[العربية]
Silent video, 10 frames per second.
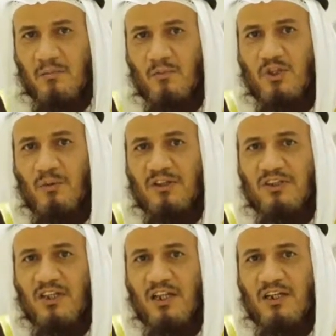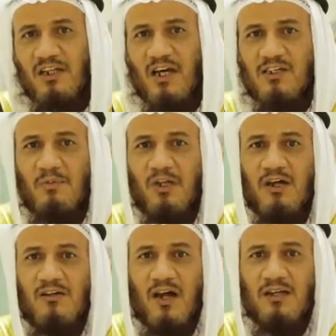متوددا للناس
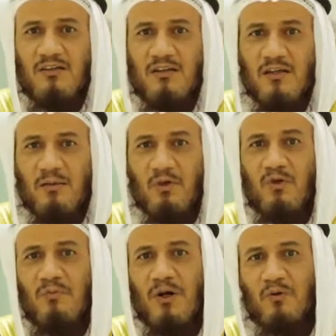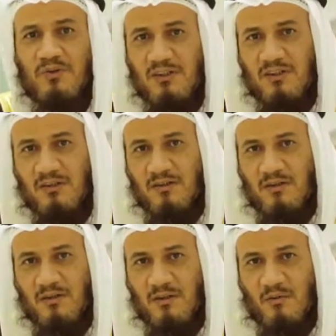بالخيرات بكل ما أوتي
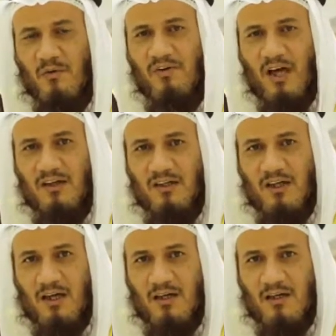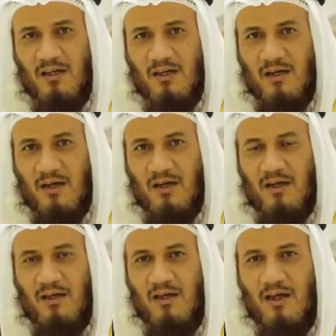وفي الحقيقة
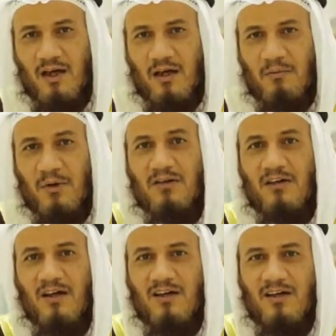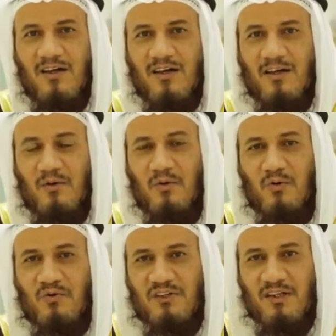مرة
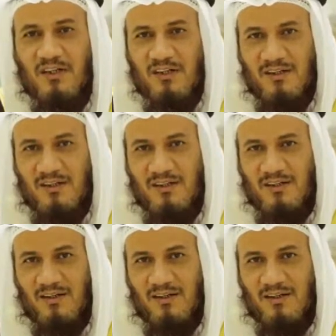كنت في الطريق